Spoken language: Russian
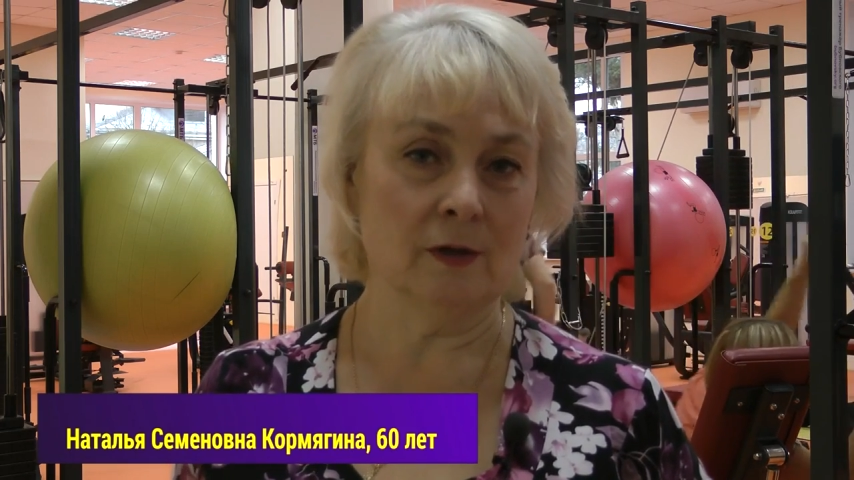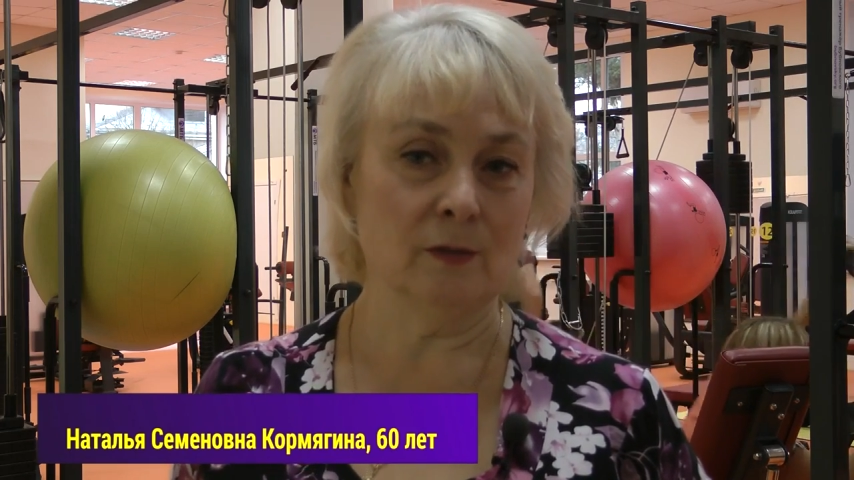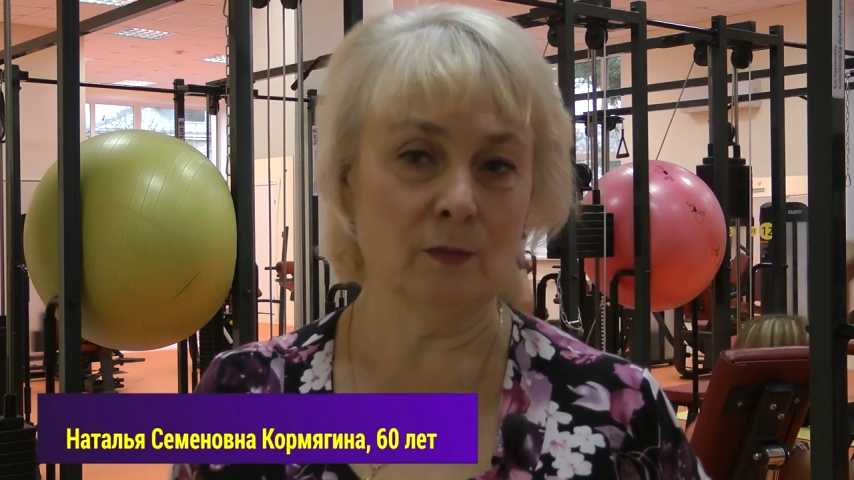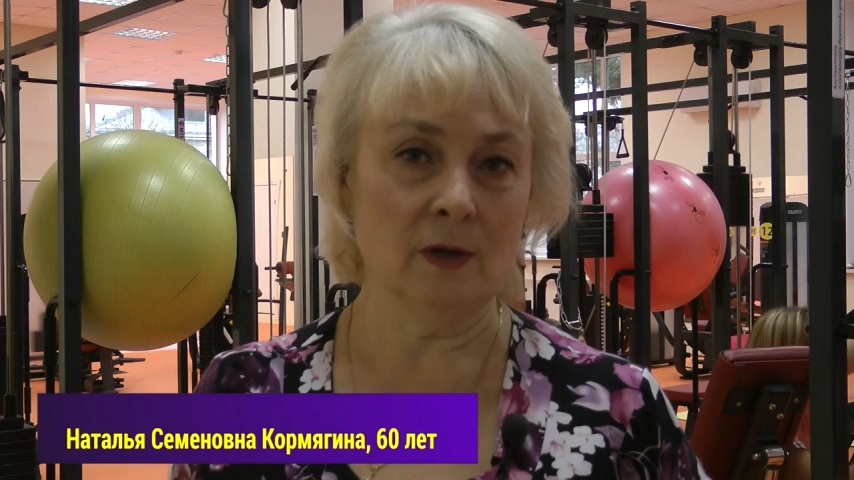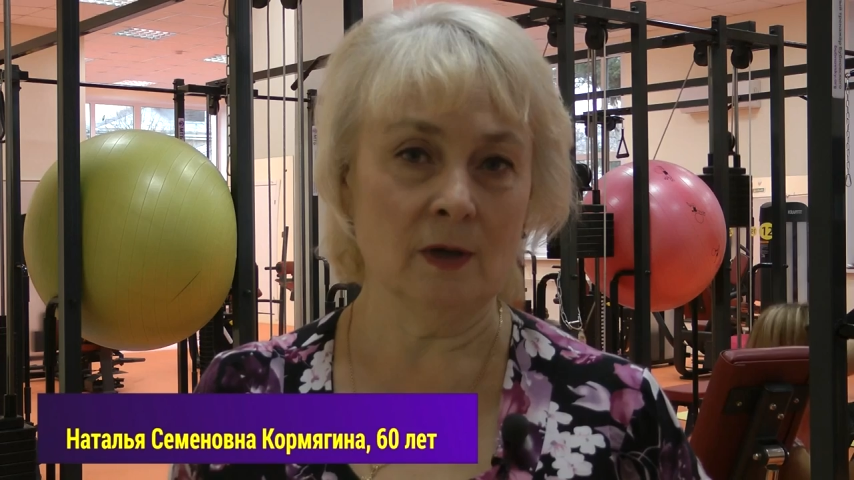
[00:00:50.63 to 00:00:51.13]

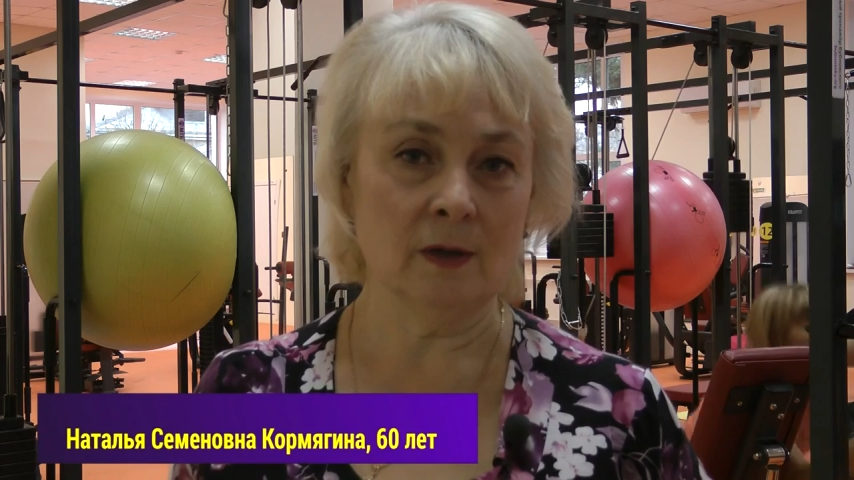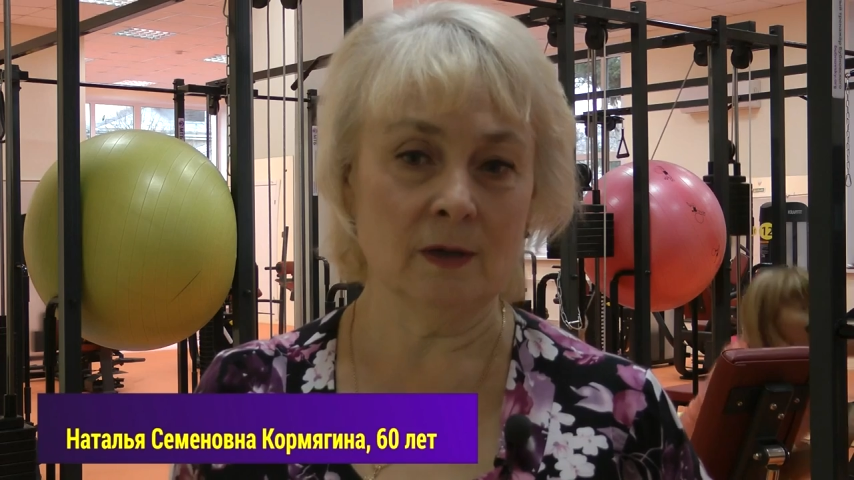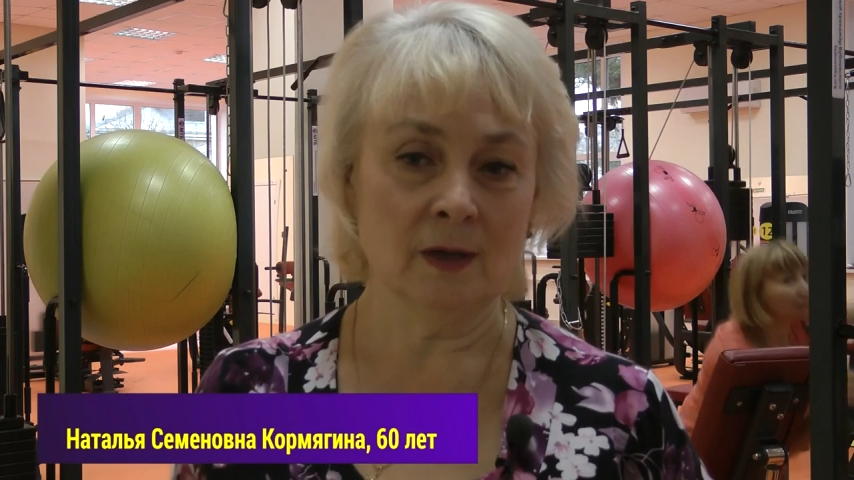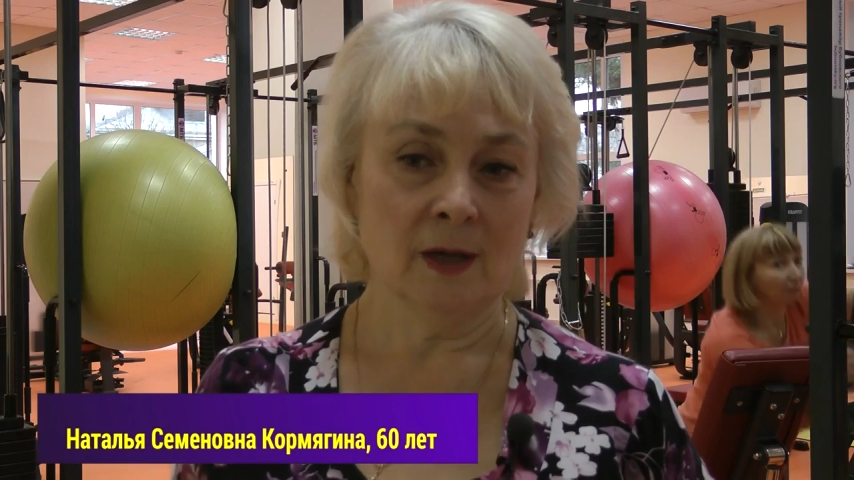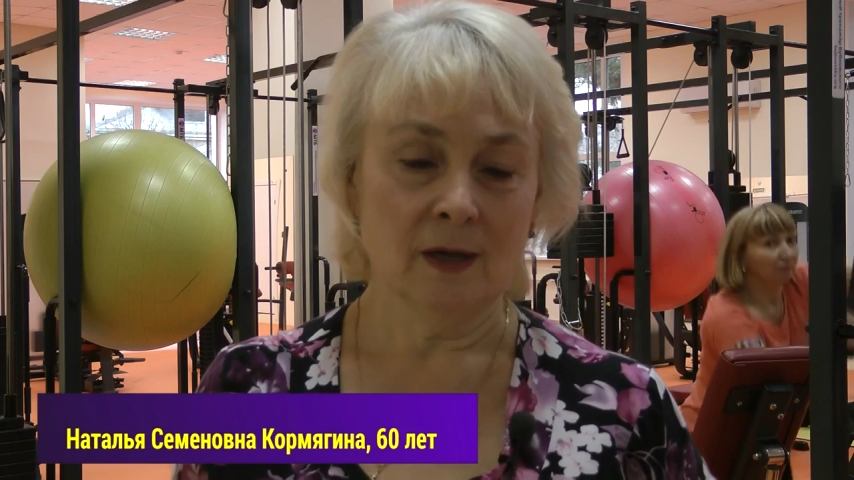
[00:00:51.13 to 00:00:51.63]
Для меня
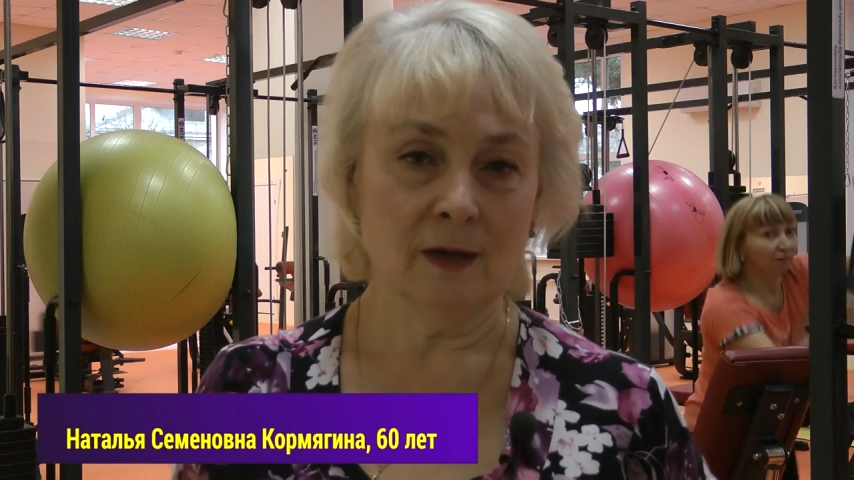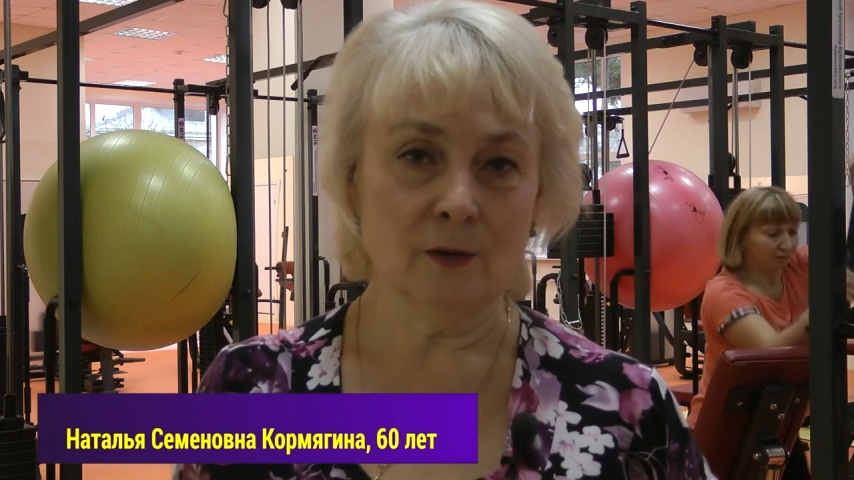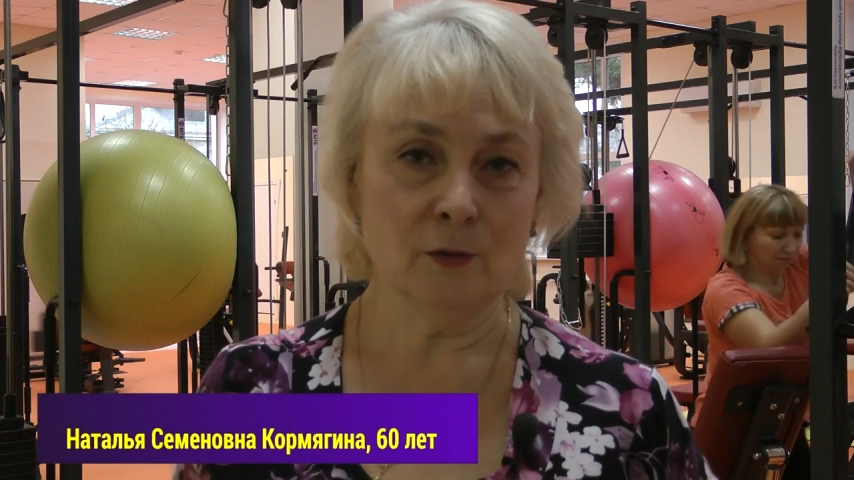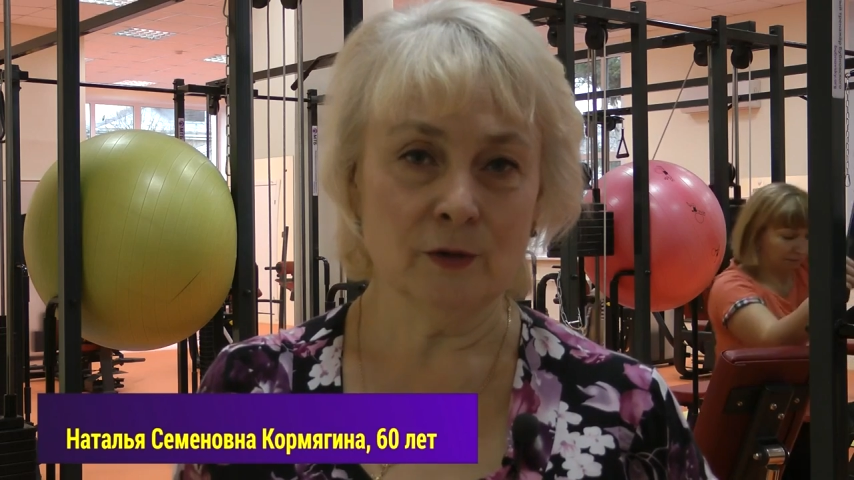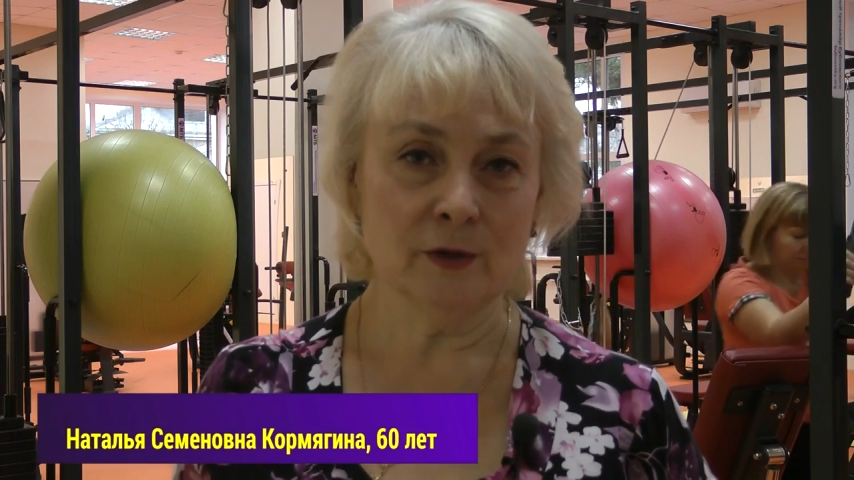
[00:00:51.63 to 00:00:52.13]
это
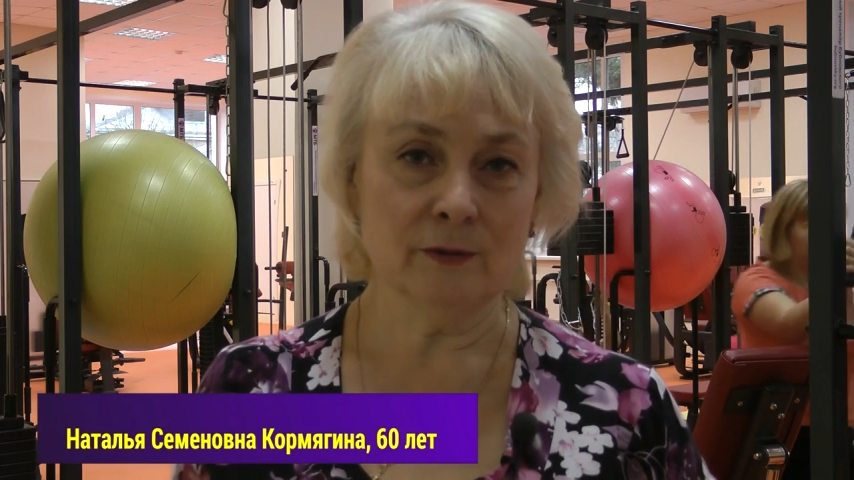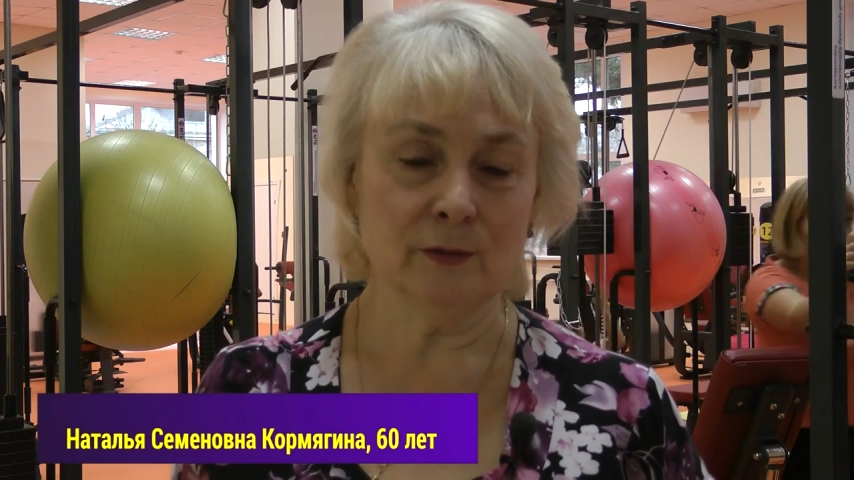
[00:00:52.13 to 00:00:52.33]
какое-то